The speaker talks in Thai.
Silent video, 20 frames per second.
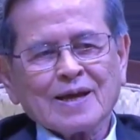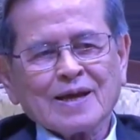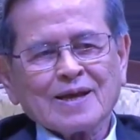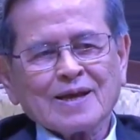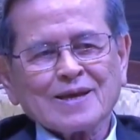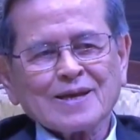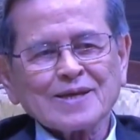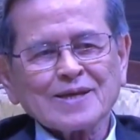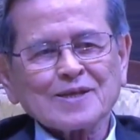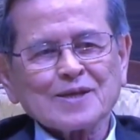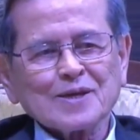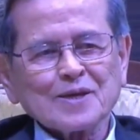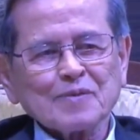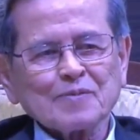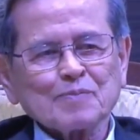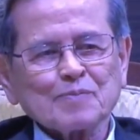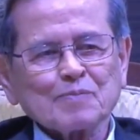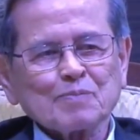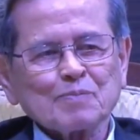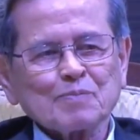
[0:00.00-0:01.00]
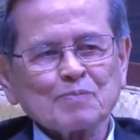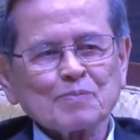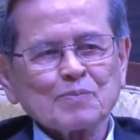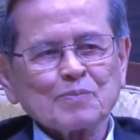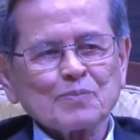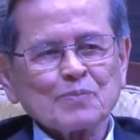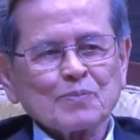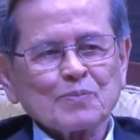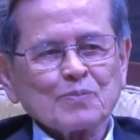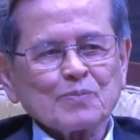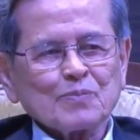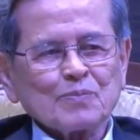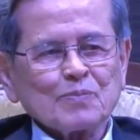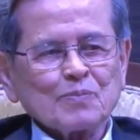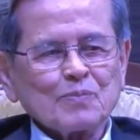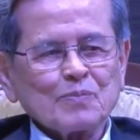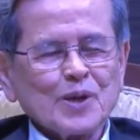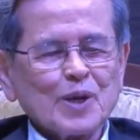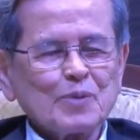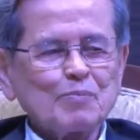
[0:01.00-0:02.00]
นึกถึงไพ
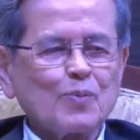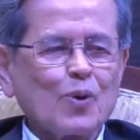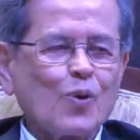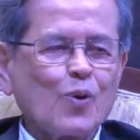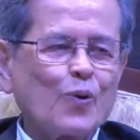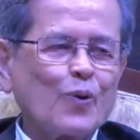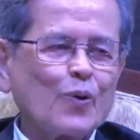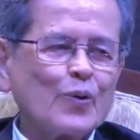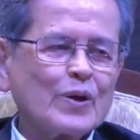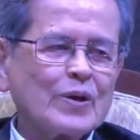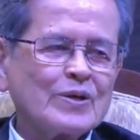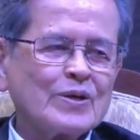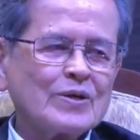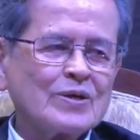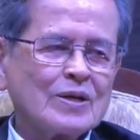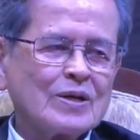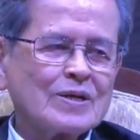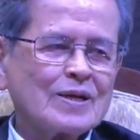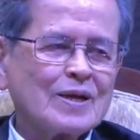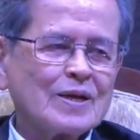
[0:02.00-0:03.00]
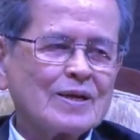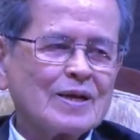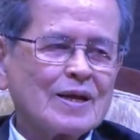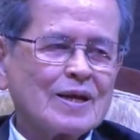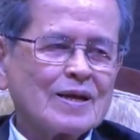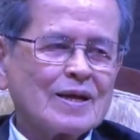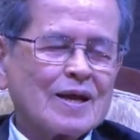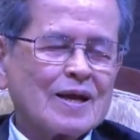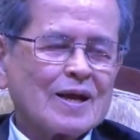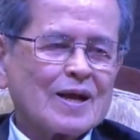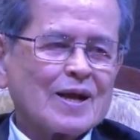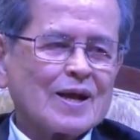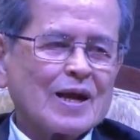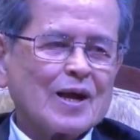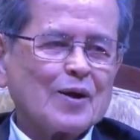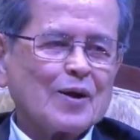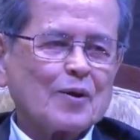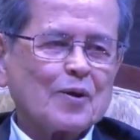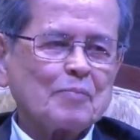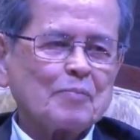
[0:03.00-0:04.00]
บูลย์เขา
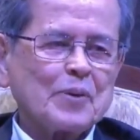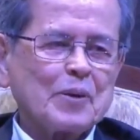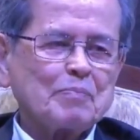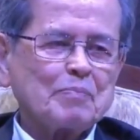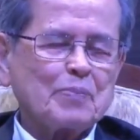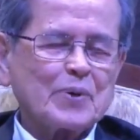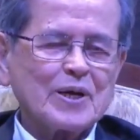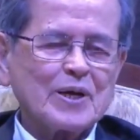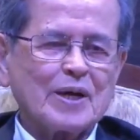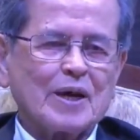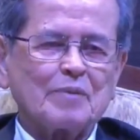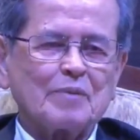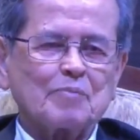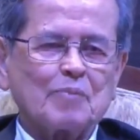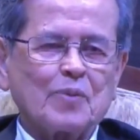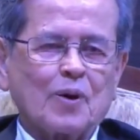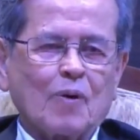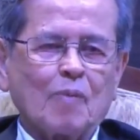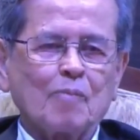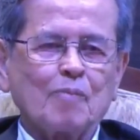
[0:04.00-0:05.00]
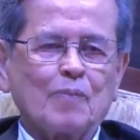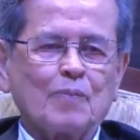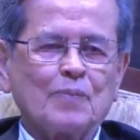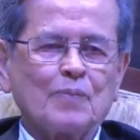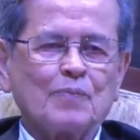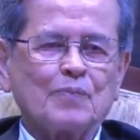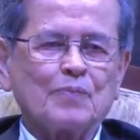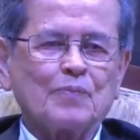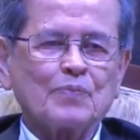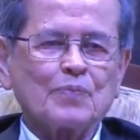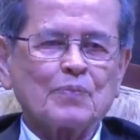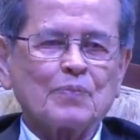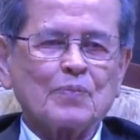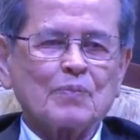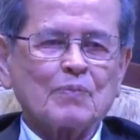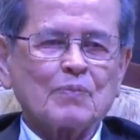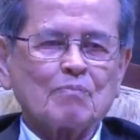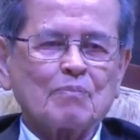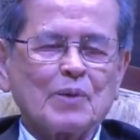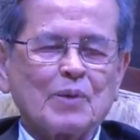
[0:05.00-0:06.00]
ก็เป็นเพื่อนผม
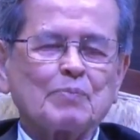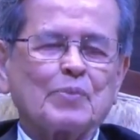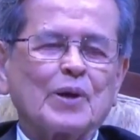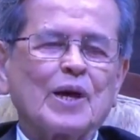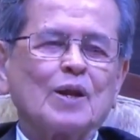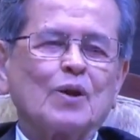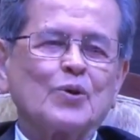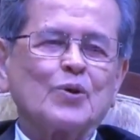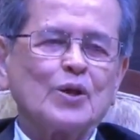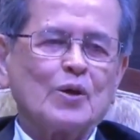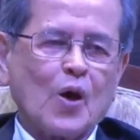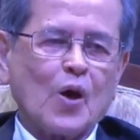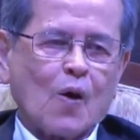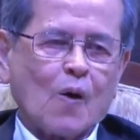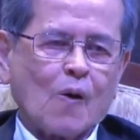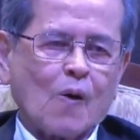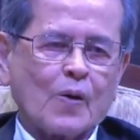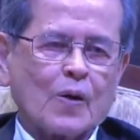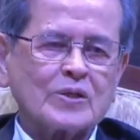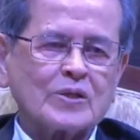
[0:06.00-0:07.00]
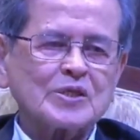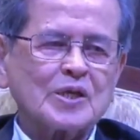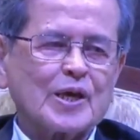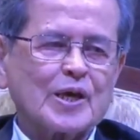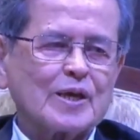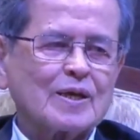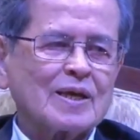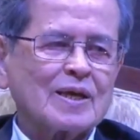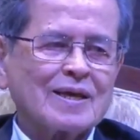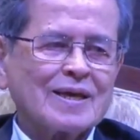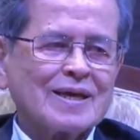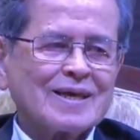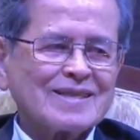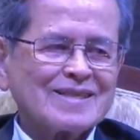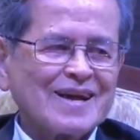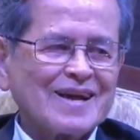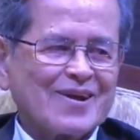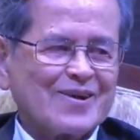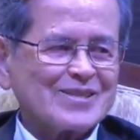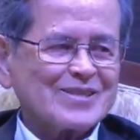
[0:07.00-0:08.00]
เป็นเพื่อนรุ่นน้องก็จริงแต่
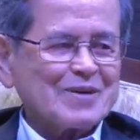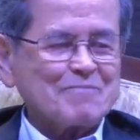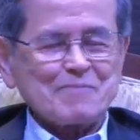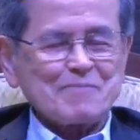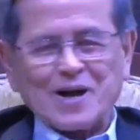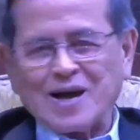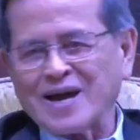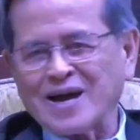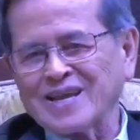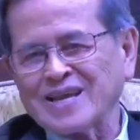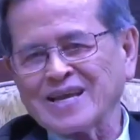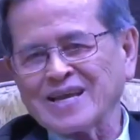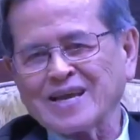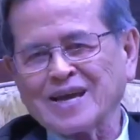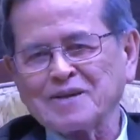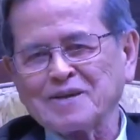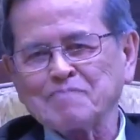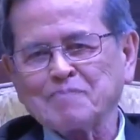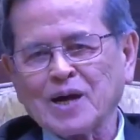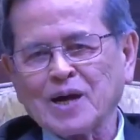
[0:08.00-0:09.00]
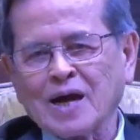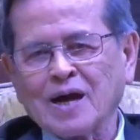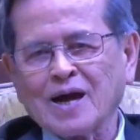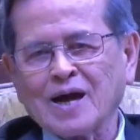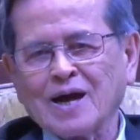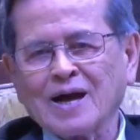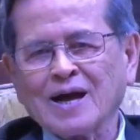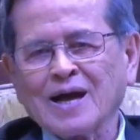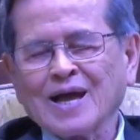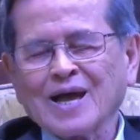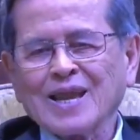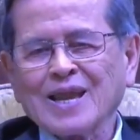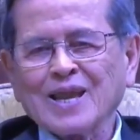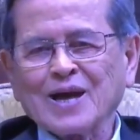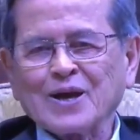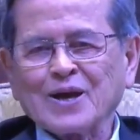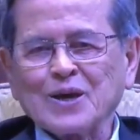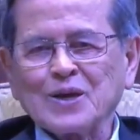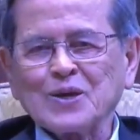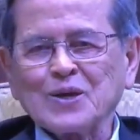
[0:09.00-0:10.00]
เขาทำงานด้วยกันมาแล้วก็
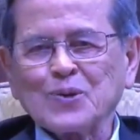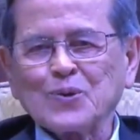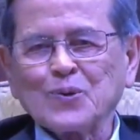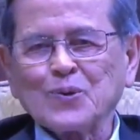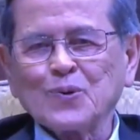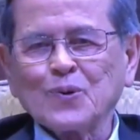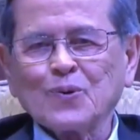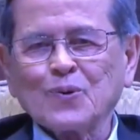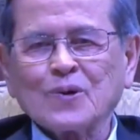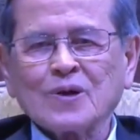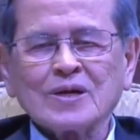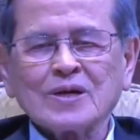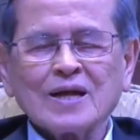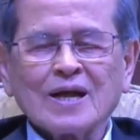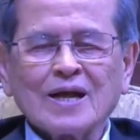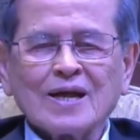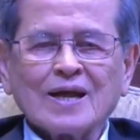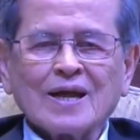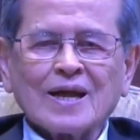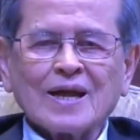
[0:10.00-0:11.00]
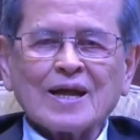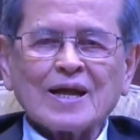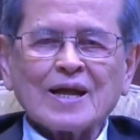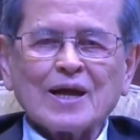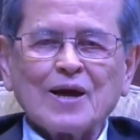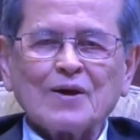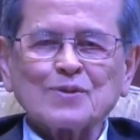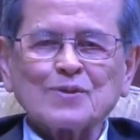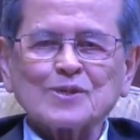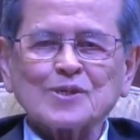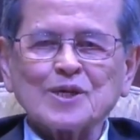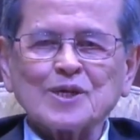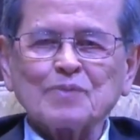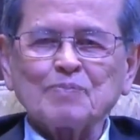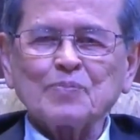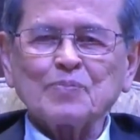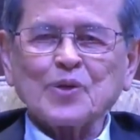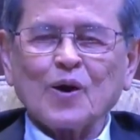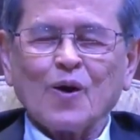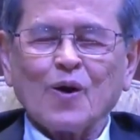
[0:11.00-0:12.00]
รู้เขาสืบ
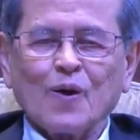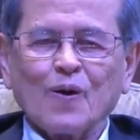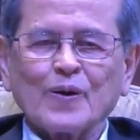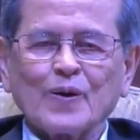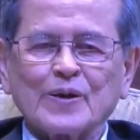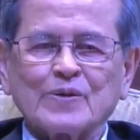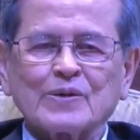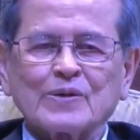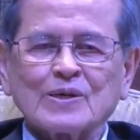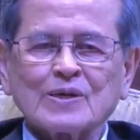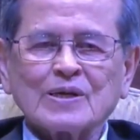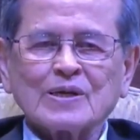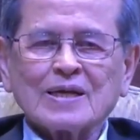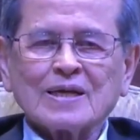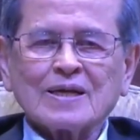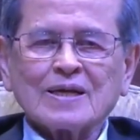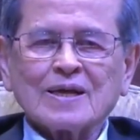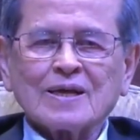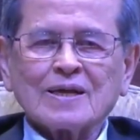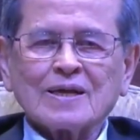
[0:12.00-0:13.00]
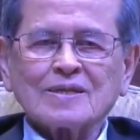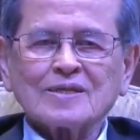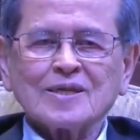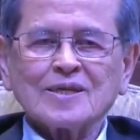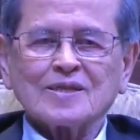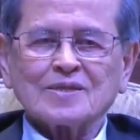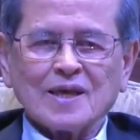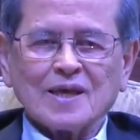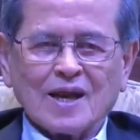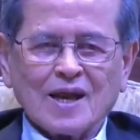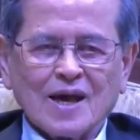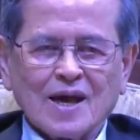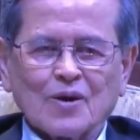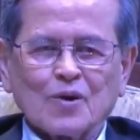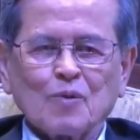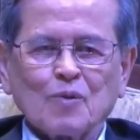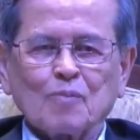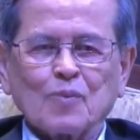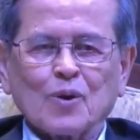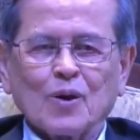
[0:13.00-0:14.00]
ทอดเจตนารม
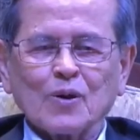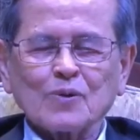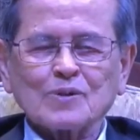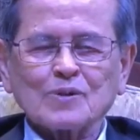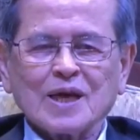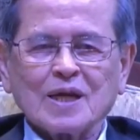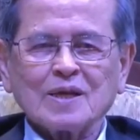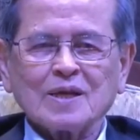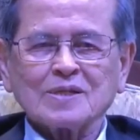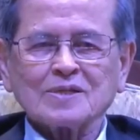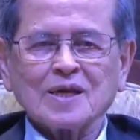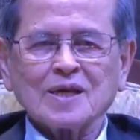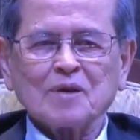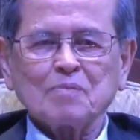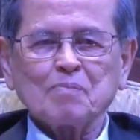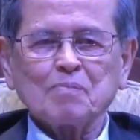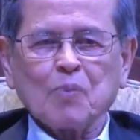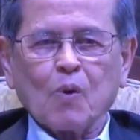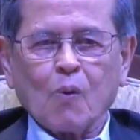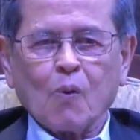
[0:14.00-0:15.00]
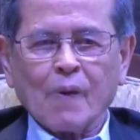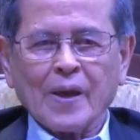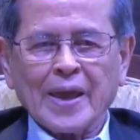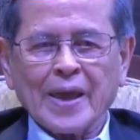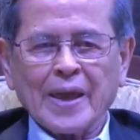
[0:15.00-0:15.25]
ณ์ของท่านอาจารย์ป่วย